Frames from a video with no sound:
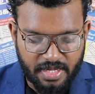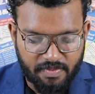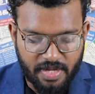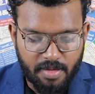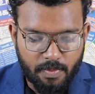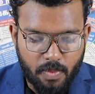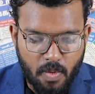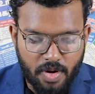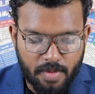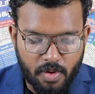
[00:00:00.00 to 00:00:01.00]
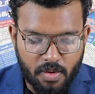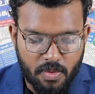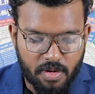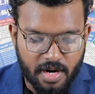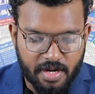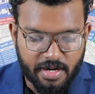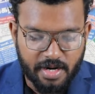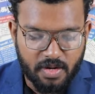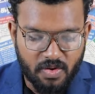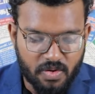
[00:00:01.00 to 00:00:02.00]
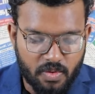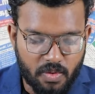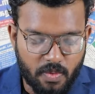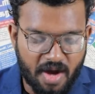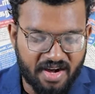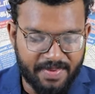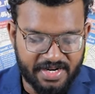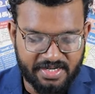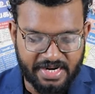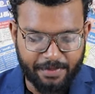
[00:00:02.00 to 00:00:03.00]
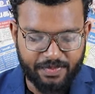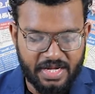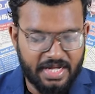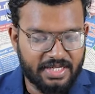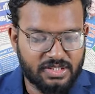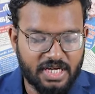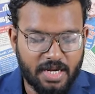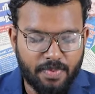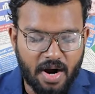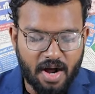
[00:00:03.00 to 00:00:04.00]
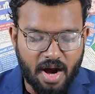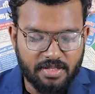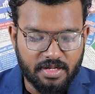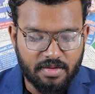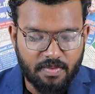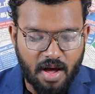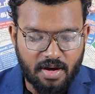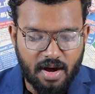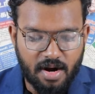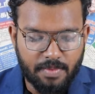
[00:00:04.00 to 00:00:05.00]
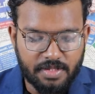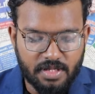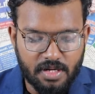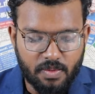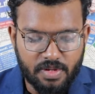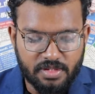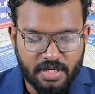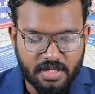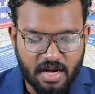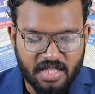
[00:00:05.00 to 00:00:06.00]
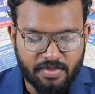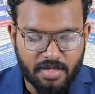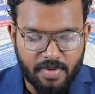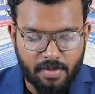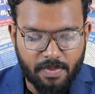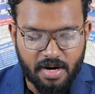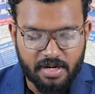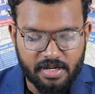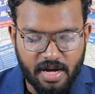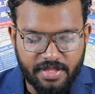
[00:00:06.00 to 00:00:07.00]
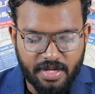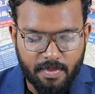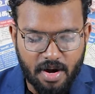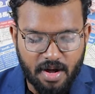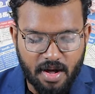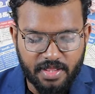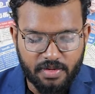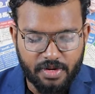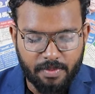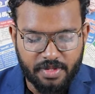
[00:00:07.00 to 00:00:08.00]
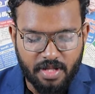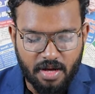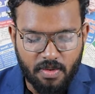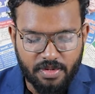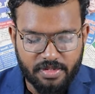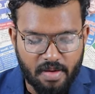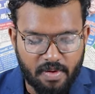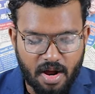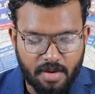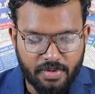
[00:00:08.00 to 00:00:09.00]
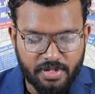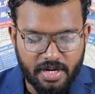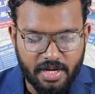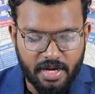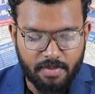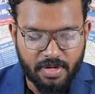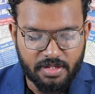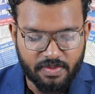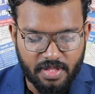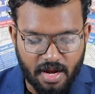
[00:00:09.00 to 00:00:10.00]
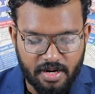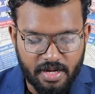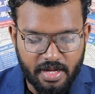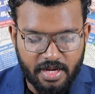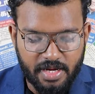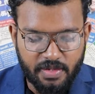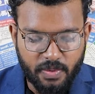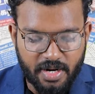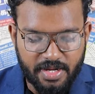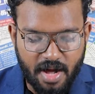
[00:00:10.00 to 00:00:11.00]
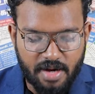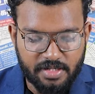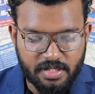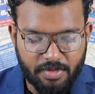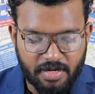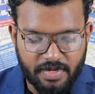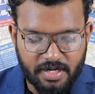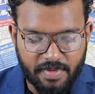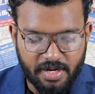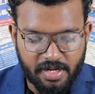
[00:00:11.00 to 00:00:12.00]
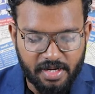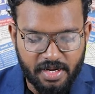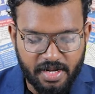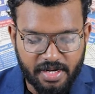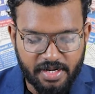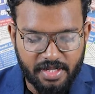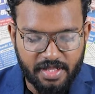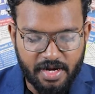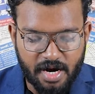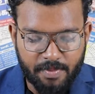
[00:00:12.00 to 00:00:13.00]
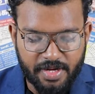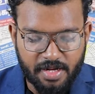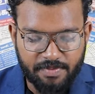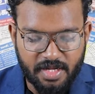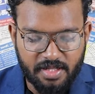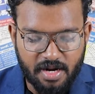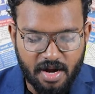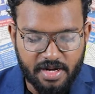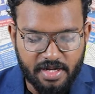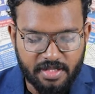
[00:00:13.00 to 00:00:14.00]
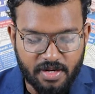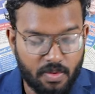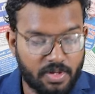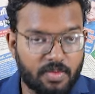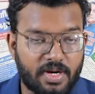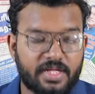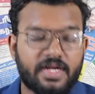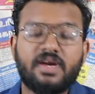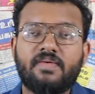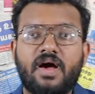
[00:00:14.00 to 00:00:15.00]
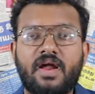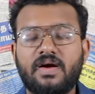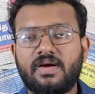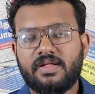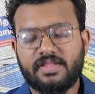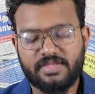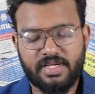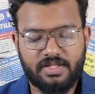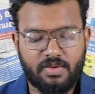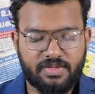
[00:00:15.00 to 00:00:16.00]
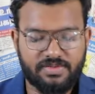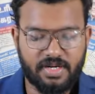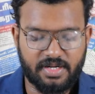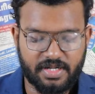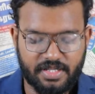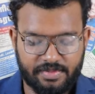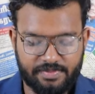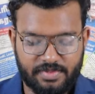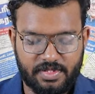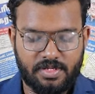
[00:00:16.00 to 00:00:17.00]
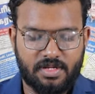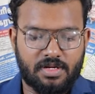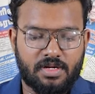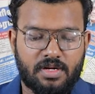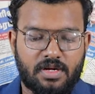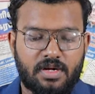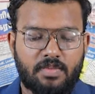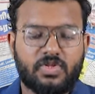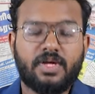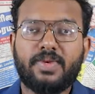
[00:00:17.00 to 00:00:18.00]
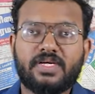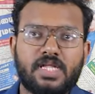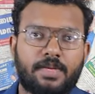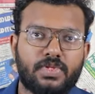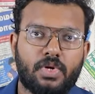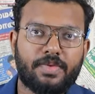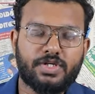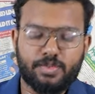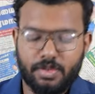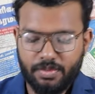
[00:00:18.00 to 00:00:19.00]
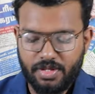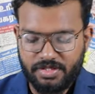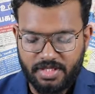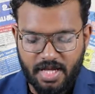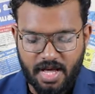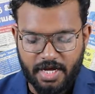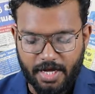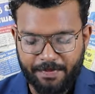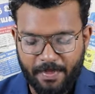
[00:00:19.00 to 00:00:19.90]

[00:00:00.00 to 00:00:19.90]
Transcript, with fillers: இவை போலி முகநூல் கணக்குகளை கொண்டு உருவாக்கப்படுகின்றன இச்சேற்பாடானது வாக்காளர் மத்தியில் குறித்த ஜனாதிபதி வேட்பாளருக்கு அதிகமான ஆதரவு இருப்பதாக ஒரு தவறான புரிதலை ஏற்படுத்துவதால் இது உடனடியாக நிறுத்தப்பட வேண்டும் என இலங்கை நீதிக்கான மையம் தேர்தல் ஆணையத்தை கோரியுள்ளது என்றவாறாக அந்த செய்தி தொடர்ந்து செல்கின்றது முதற் பக்கத்தில் அமைந்துள்ள மற்றொரு முக்கிய செய்தியாக